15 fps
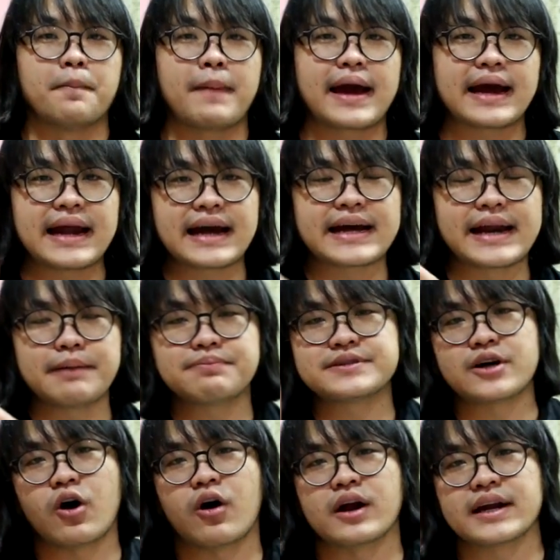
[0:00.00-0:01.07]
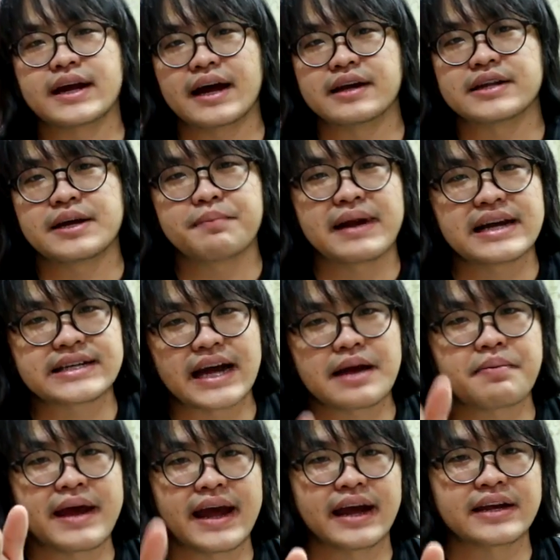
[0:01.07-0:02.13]
แม้กระทั่งคลิปสอนเนี่ยที่ไม่ได้ใช้
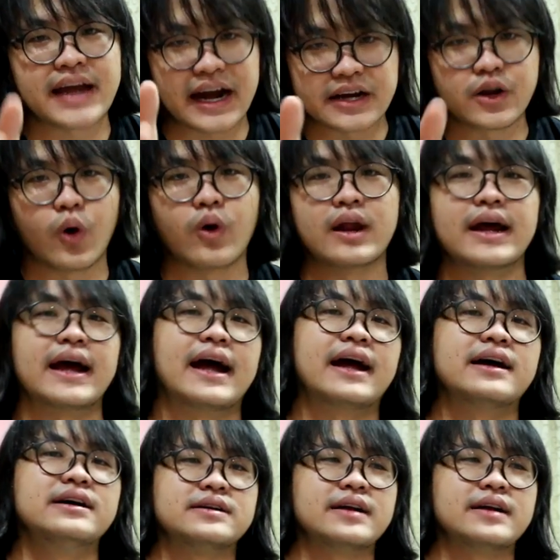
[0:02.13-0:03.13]
เพลงยังโดนเลยฮะ